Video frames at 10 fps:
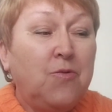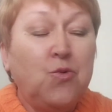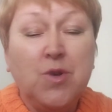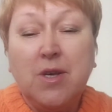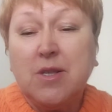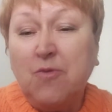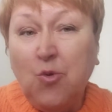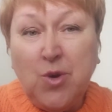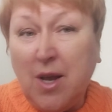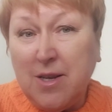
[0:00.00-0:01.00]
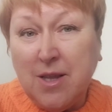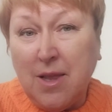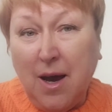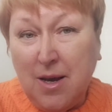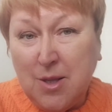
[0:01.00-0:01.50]
фоне СВО я
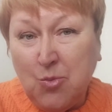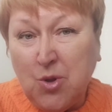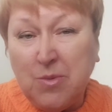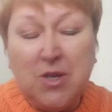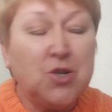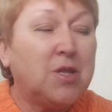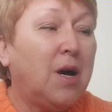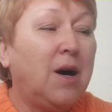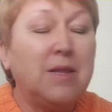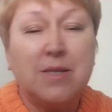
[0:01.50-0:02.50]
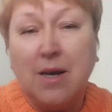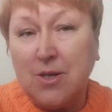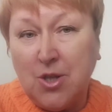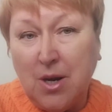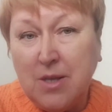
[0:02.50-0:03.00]
летала азимутами, чертыхалась
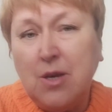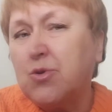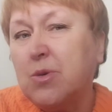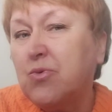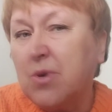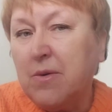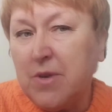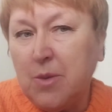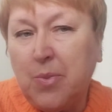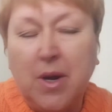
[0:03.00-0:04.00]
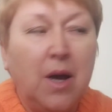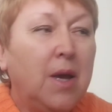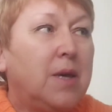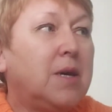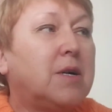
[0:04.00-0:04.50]
каждый раз, я уж не буду говорить про
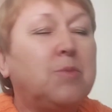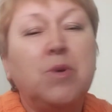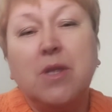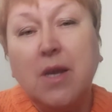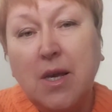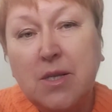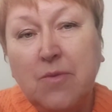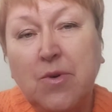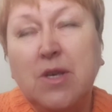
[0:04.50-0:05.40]
их отмены рейсов,